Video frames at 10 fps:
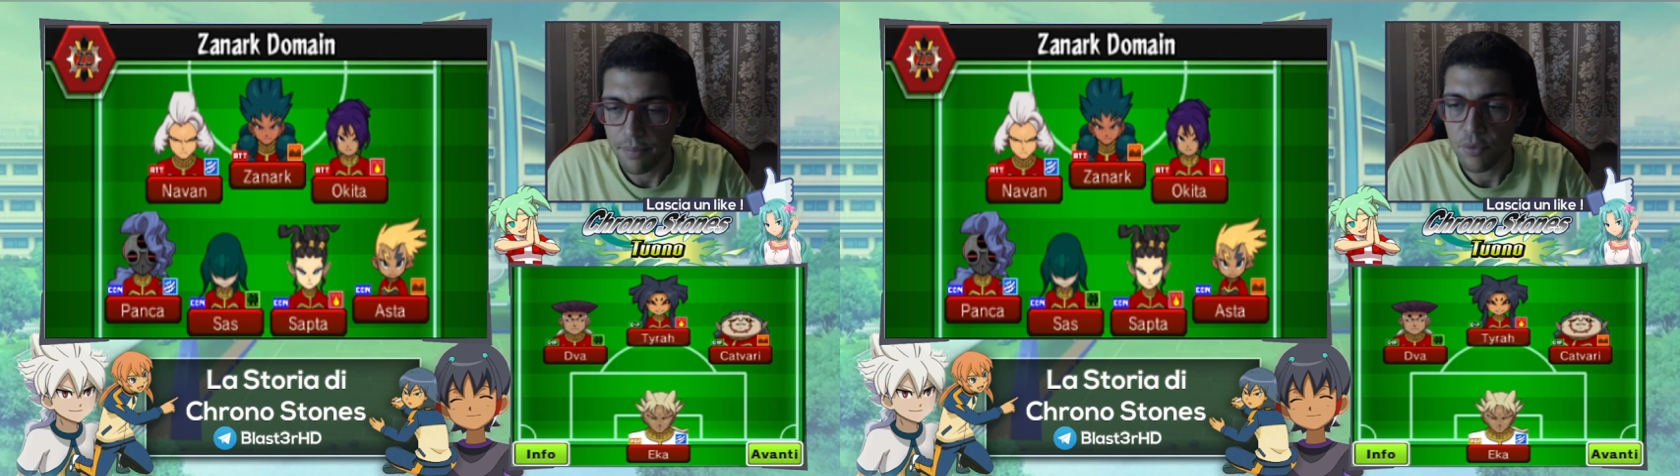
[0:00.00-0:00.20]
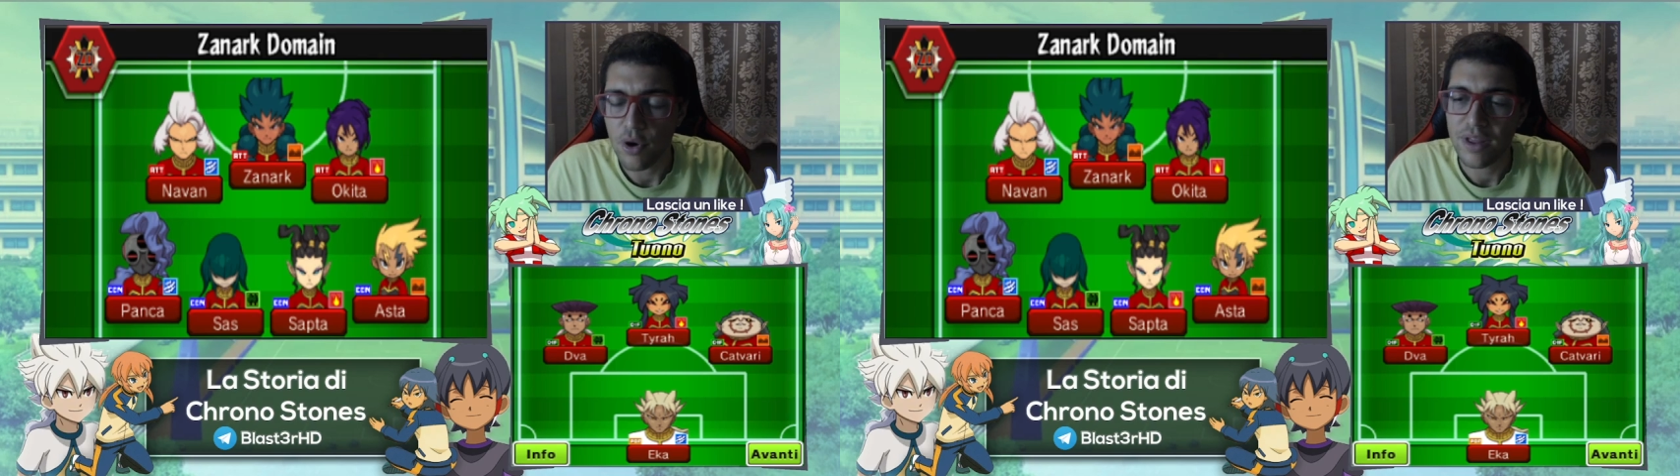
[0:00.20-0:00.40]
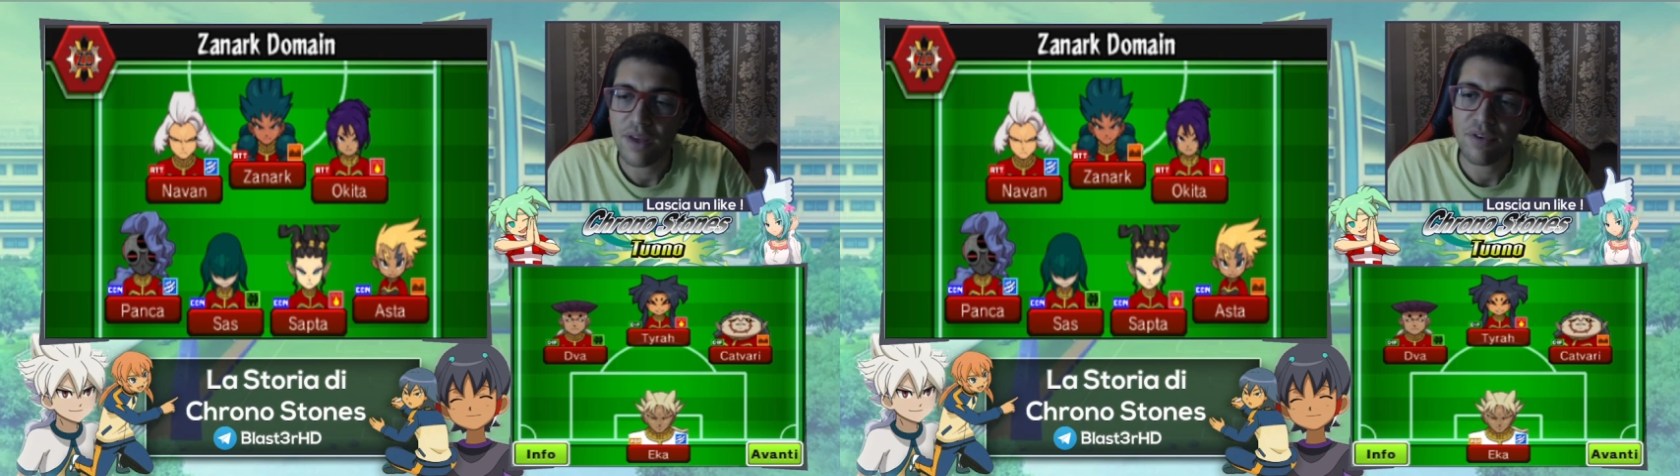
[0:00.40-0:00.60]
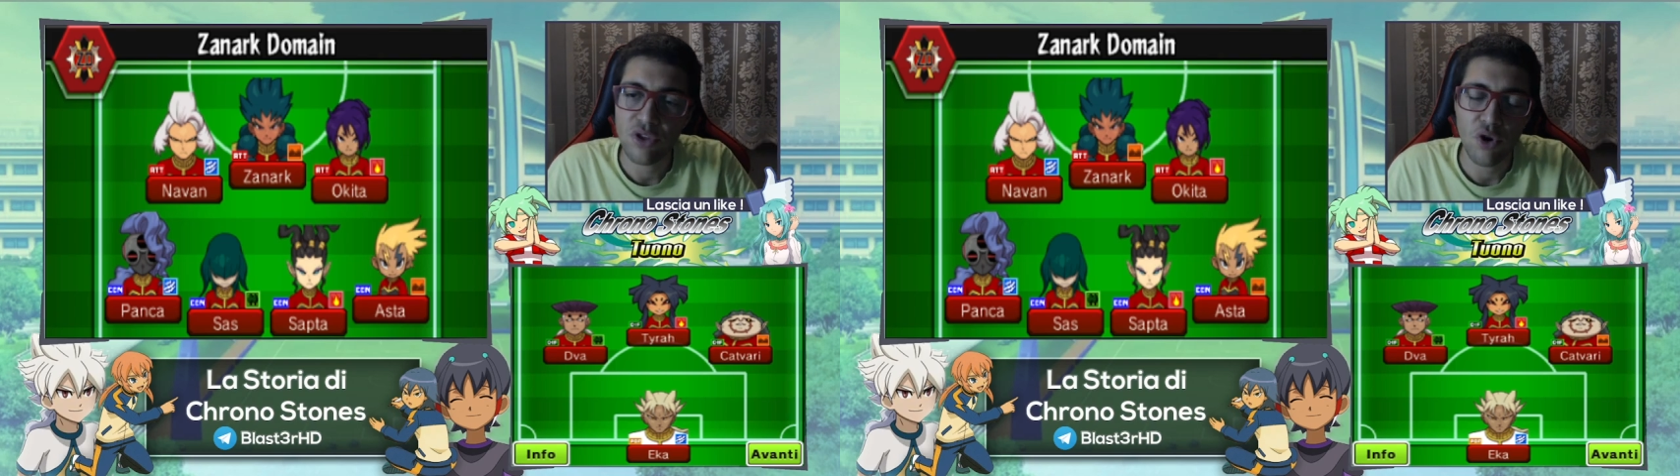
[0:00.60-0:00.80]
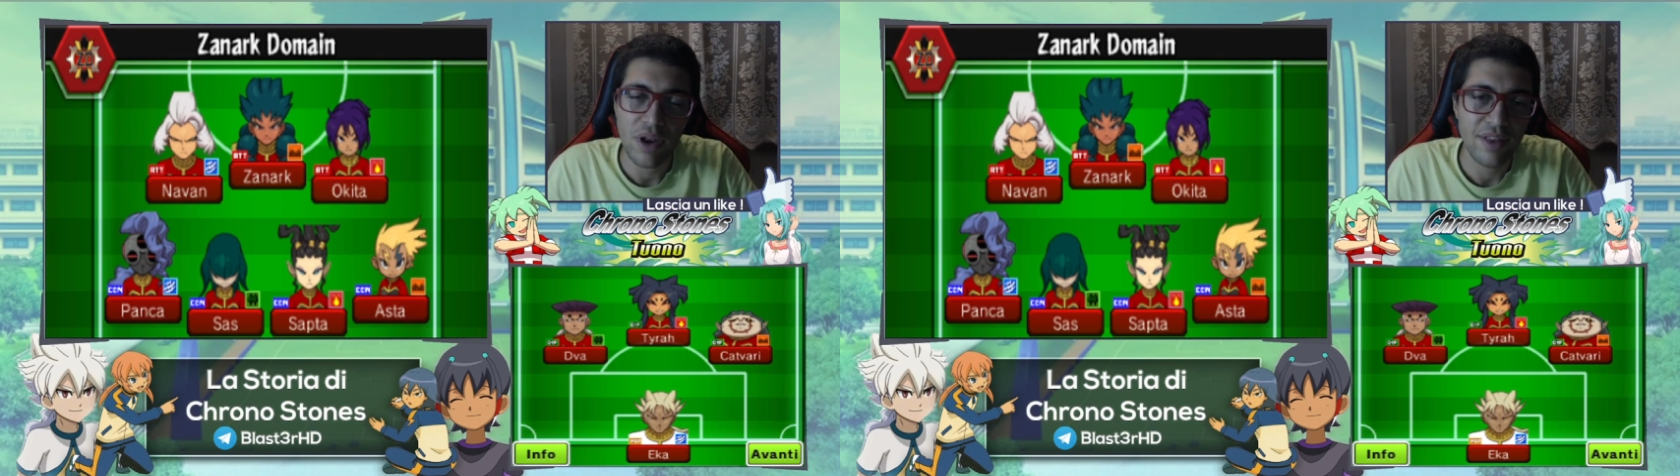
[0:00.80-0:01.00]
Più che una
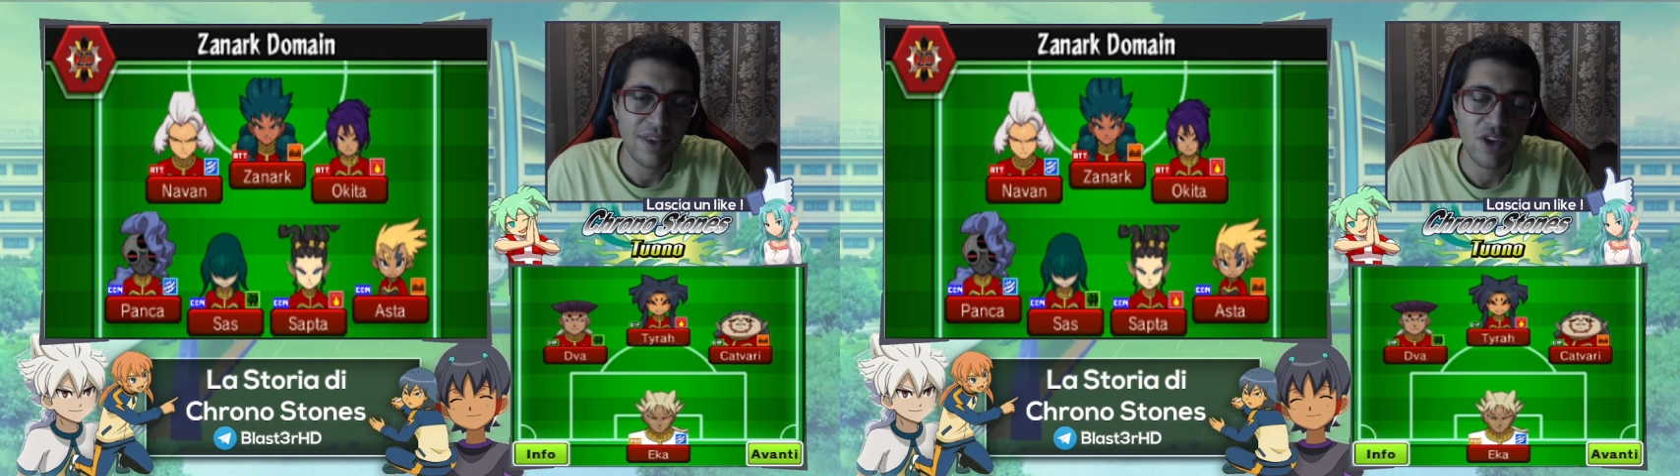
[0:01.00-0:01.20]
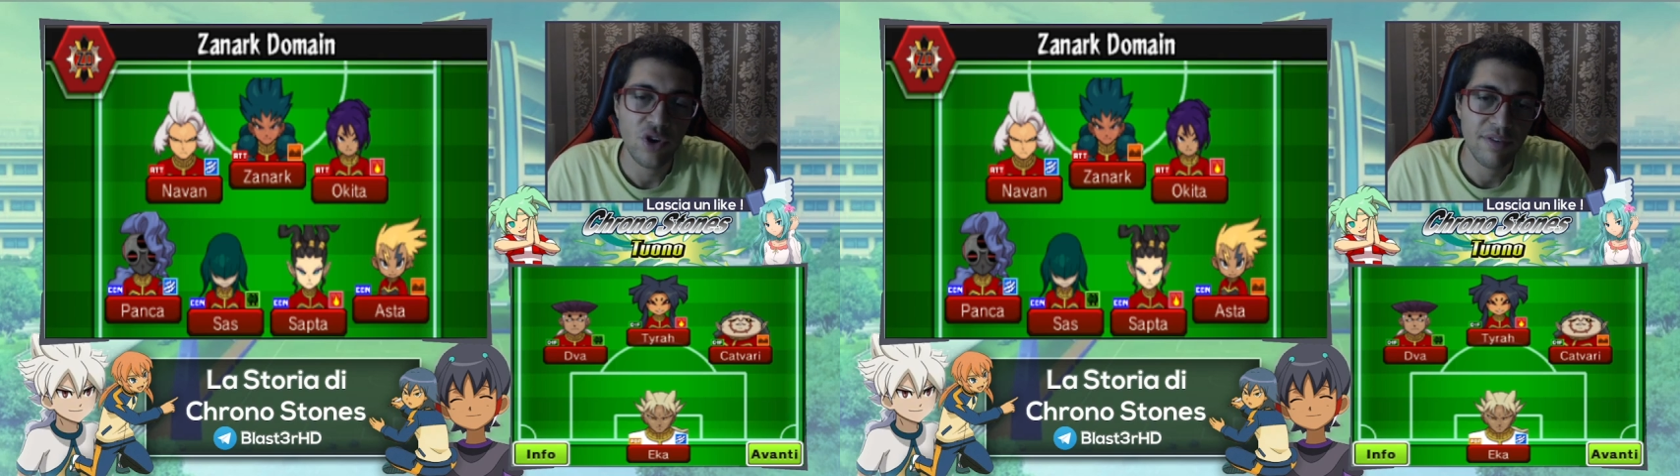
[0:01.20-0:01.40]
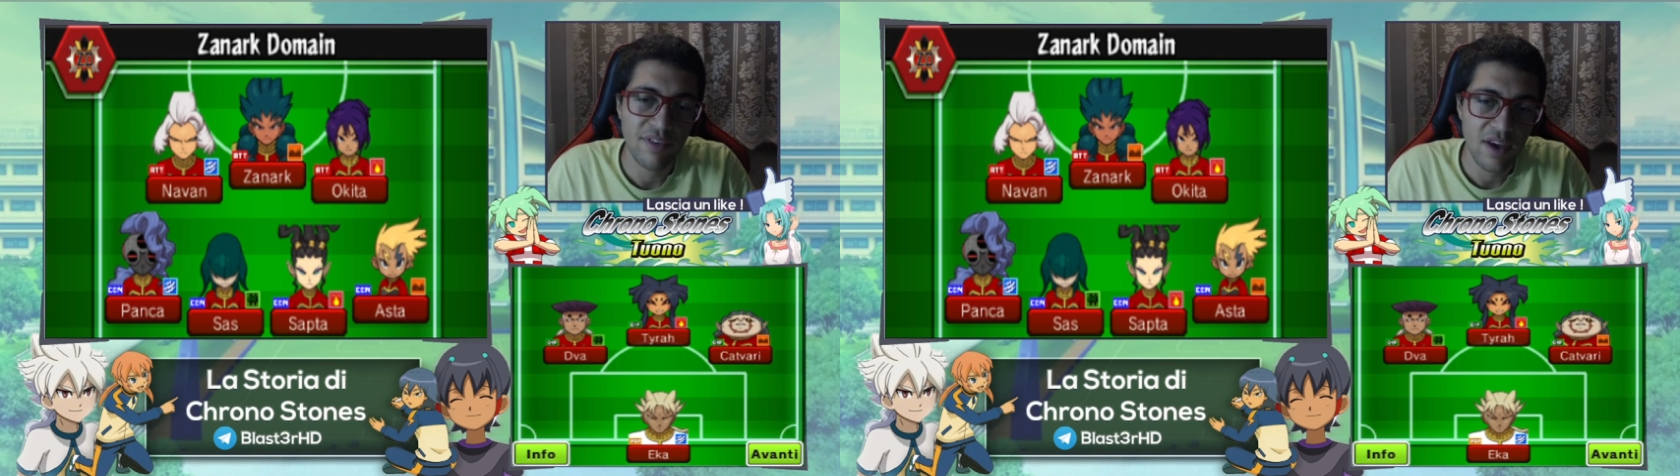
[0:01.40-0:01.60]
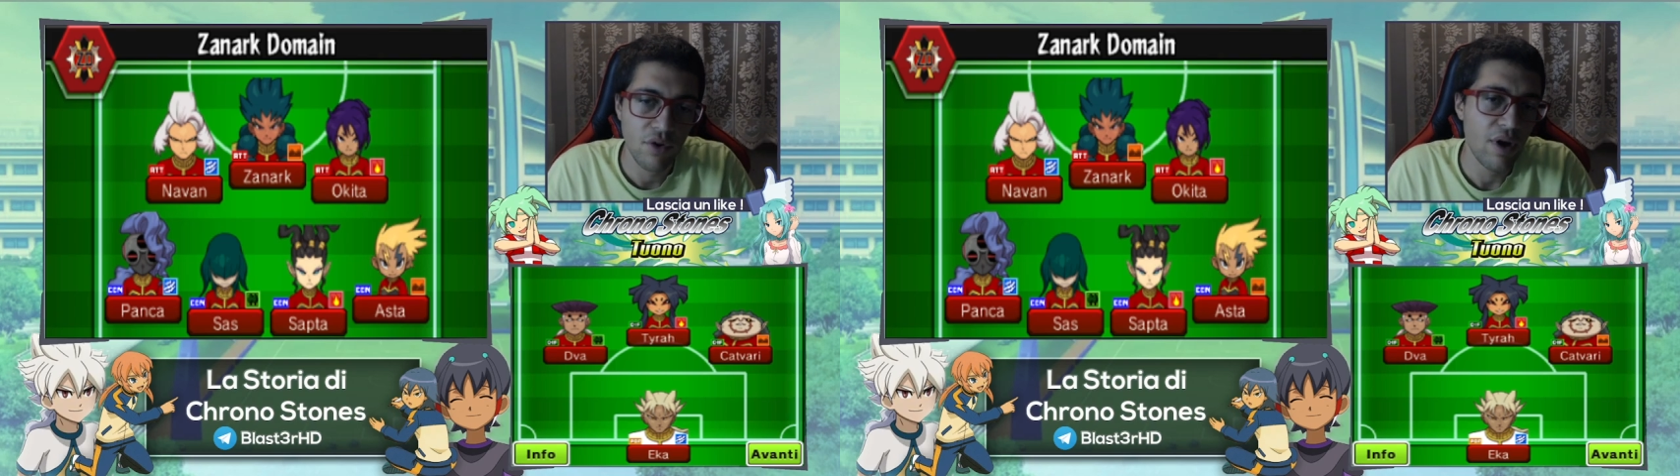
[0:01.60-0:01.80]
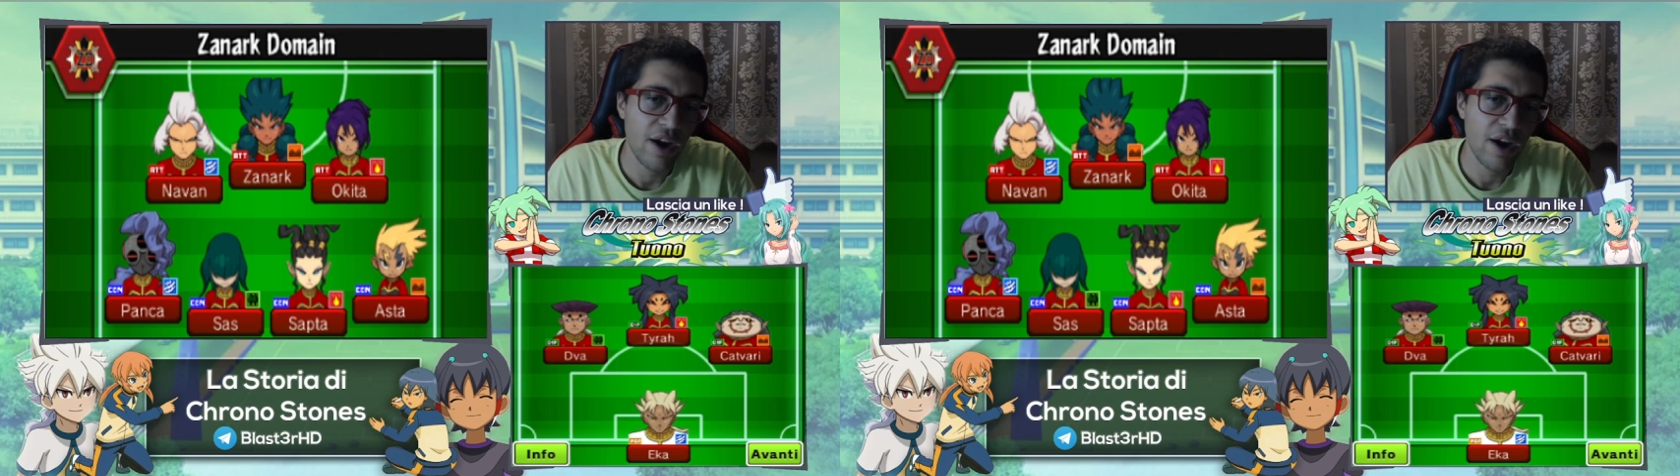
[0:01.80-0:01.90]
vittoria 10-0,